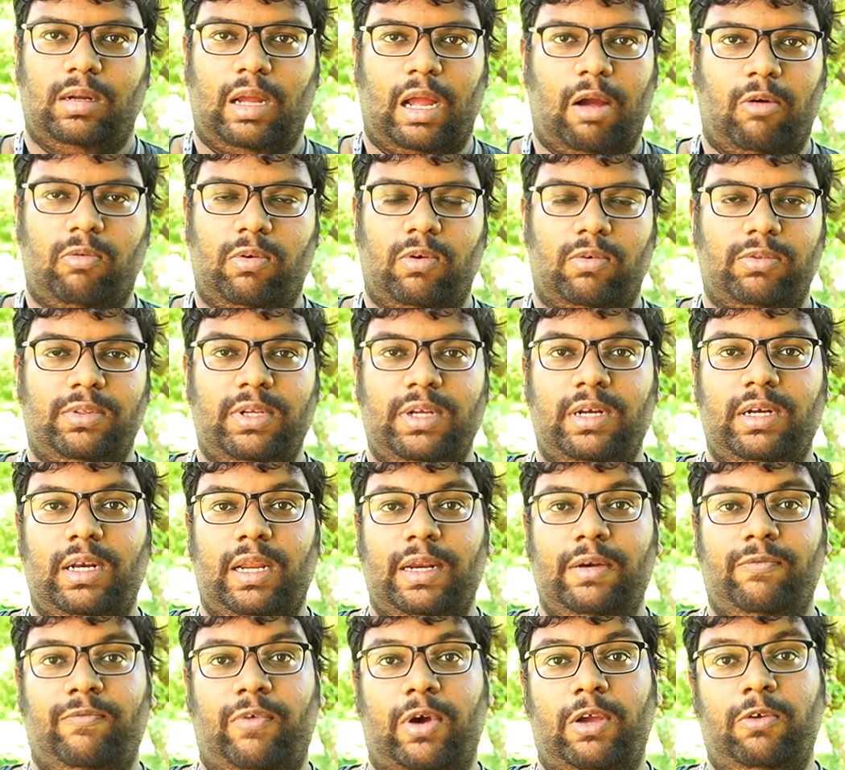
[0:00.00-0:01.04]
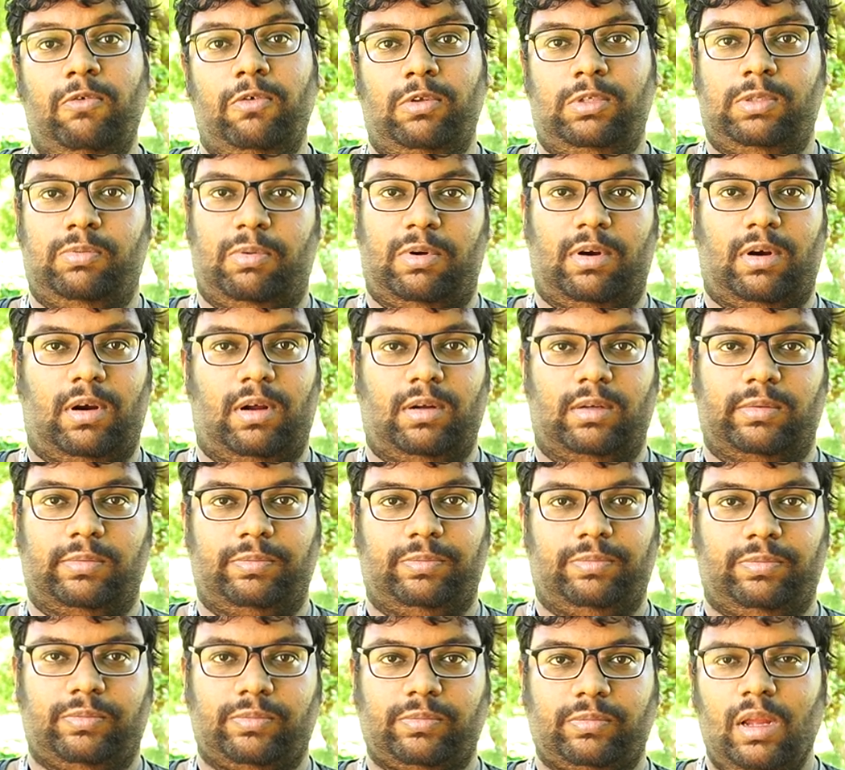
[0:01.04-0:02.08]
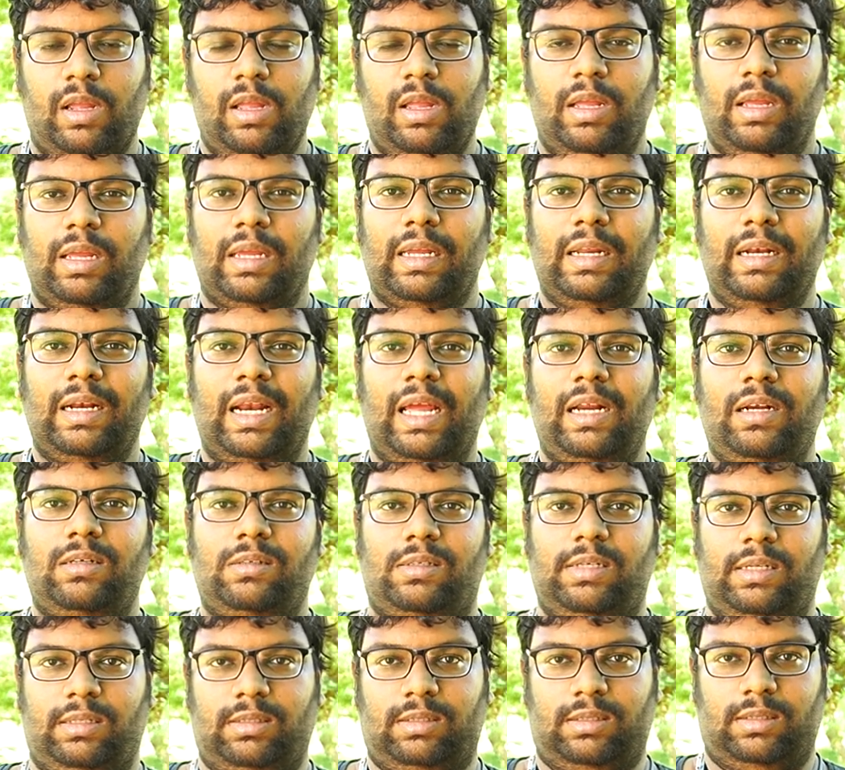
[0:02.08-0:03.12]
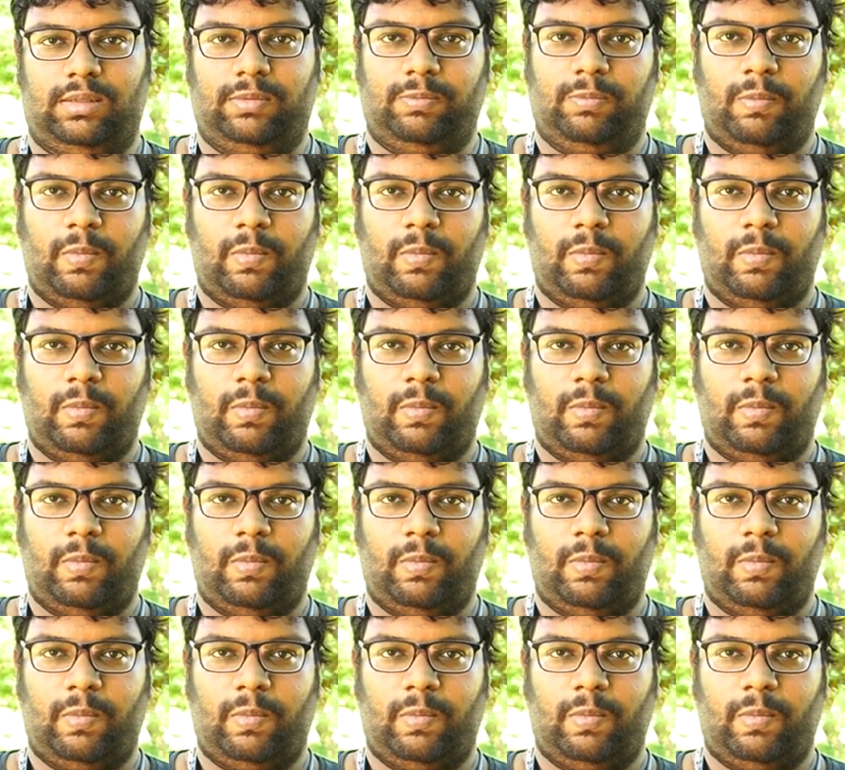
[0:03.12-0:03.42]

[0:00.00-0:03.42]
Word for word: அவங்க வந்து இன்லைன் ஃபைவ் யூஸ் பண்ணுறாங்க இன்லைன் சிக்ஸு